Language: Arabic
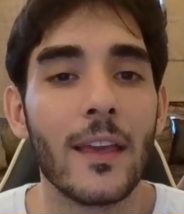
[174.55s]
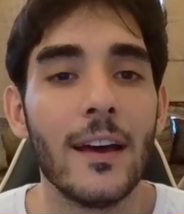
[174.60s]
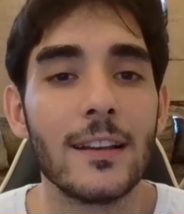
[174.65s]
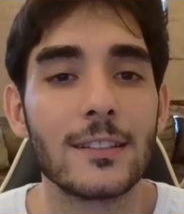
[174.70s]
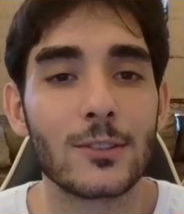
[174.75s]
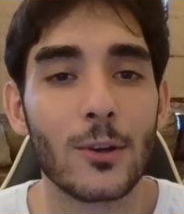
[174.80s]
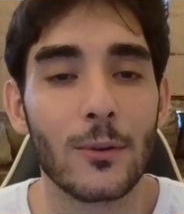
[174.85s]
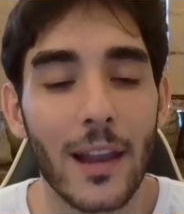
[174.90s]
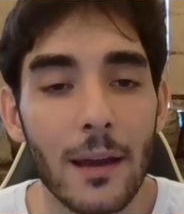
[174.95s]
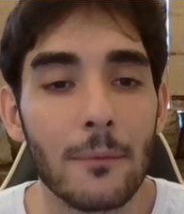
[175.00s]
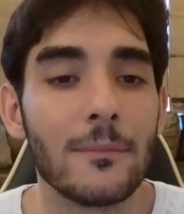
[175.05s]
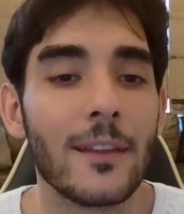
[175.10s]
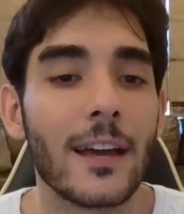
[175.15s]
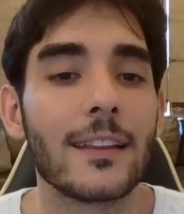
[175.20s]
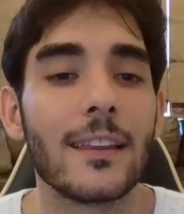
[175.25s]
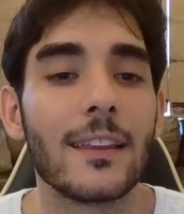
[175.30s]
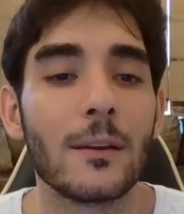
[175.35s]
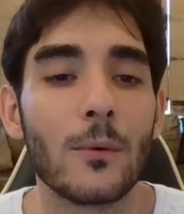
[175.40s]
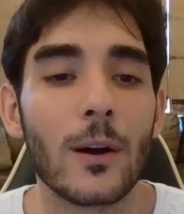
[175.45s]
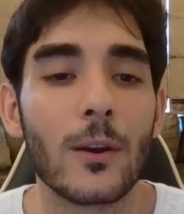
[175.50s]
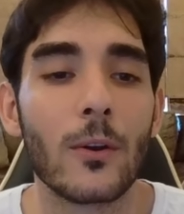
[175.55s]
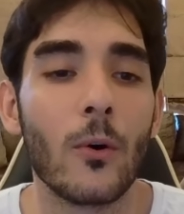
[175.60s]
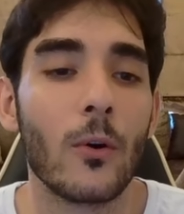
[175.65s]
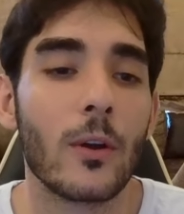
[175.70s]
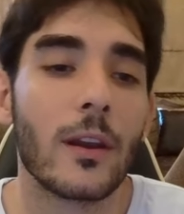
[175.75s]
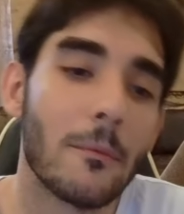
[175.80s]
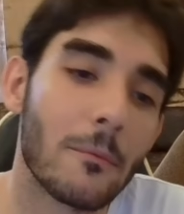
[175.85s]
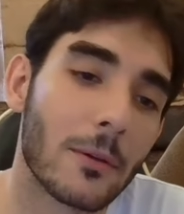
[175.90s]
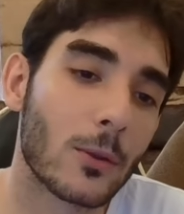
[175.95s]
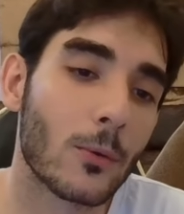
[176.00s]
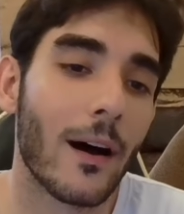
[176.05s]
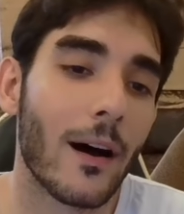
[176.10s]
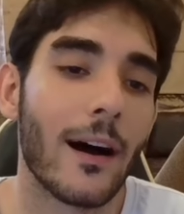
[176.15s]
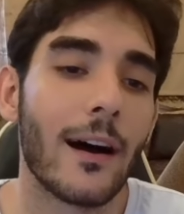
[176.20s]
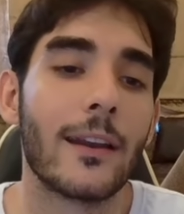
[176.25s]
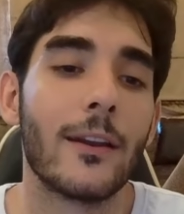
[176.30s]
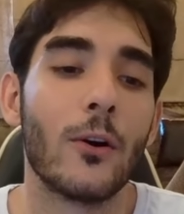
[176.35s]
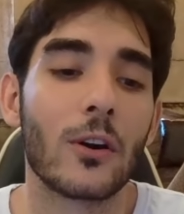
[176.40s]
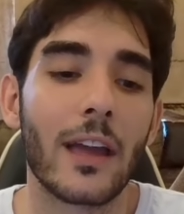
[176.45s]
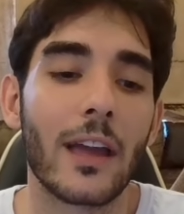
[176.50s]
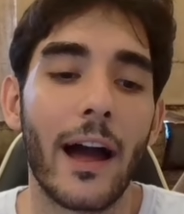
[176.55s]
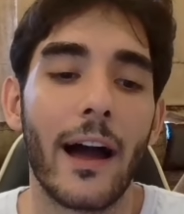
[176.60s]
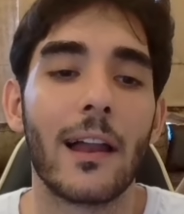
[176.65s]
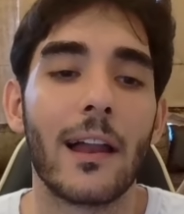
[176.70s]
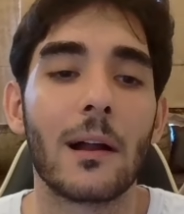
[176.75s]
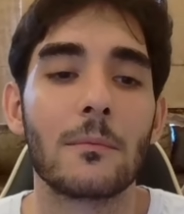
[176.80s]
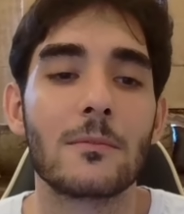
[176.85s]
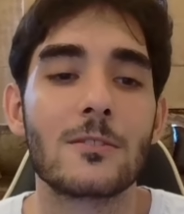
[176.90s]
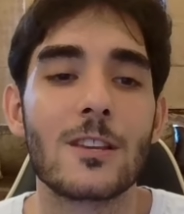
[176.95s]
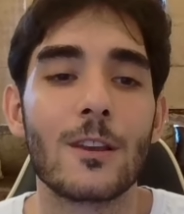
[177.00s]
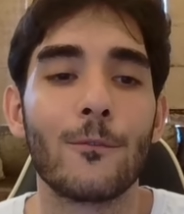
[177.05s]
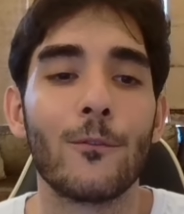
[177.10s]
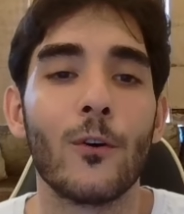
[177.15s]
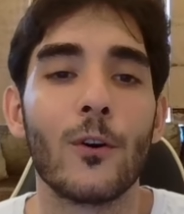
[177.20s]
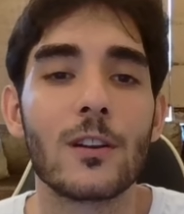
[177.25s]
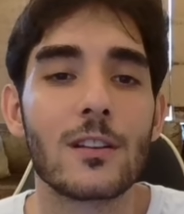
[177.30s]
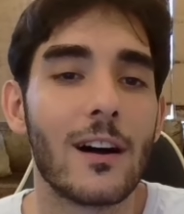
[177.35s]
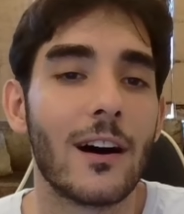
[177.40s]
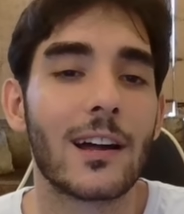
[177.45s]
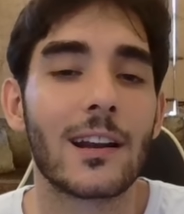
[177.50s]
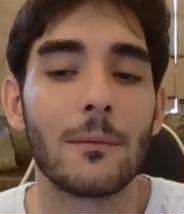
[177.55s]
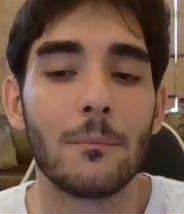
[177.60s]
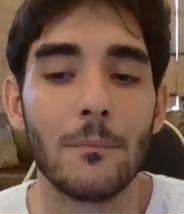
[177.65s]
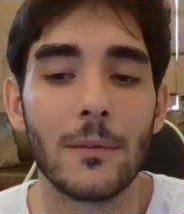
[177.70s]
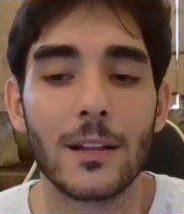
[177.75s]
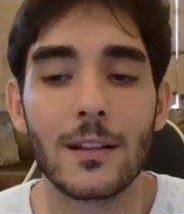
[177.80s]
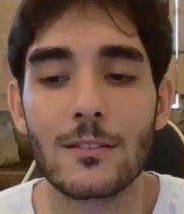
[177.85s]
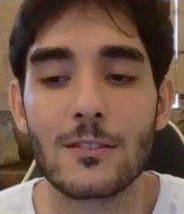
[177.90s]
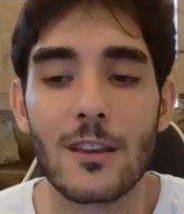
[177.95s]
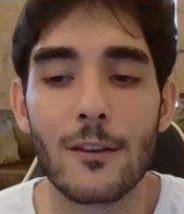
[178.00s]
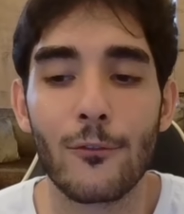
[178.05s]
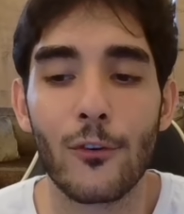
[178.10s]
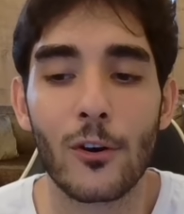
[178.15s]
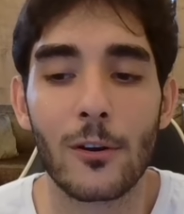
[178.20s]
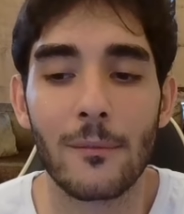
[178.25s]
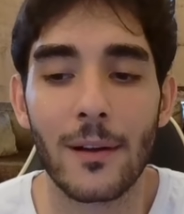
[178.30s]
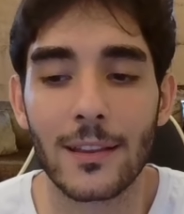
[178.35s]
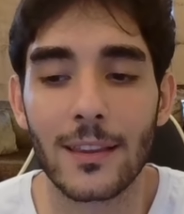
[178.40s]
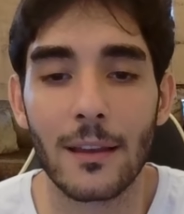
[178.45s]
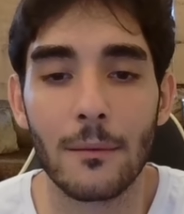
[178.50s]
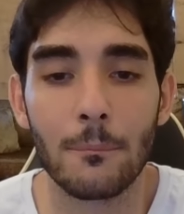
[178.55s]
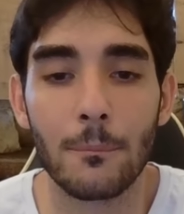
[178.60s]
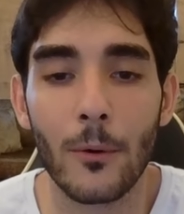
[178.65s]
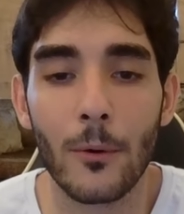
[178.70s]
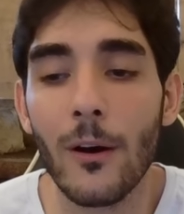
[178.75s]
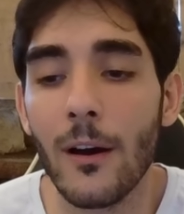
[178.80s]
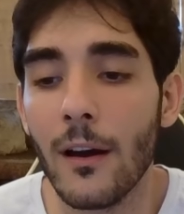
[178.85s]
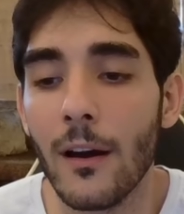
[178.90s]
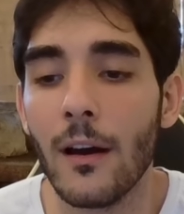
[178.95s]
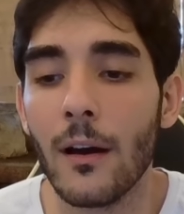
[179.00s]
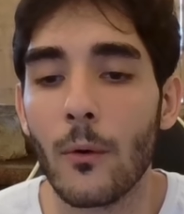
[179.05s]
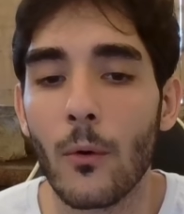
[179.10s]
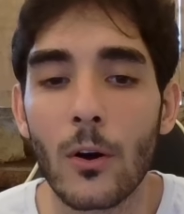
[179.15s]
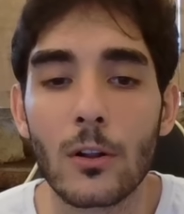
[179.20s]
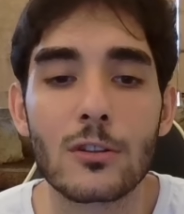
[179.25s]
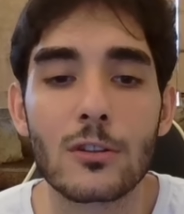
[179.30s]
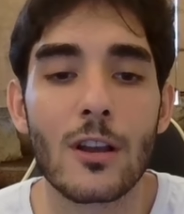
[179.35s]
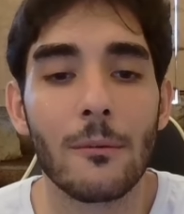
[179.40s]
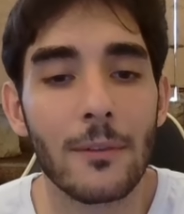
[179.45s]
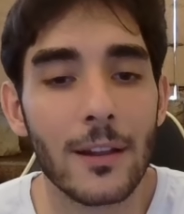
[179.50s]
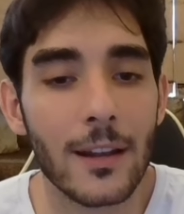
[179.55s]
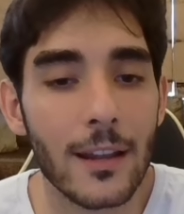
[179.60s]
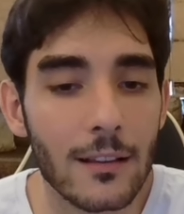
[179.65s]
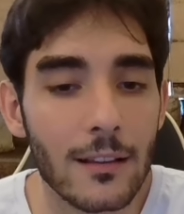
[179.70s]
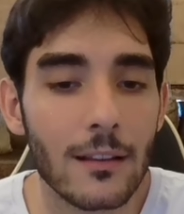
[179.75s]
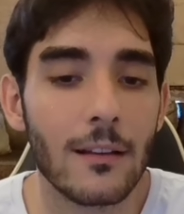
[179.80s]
سو لعب نايت اي 1 هون متوقعني اوكي حلعب جي 4 هرب من جي 4 مع تيمبو هون شو عملت؟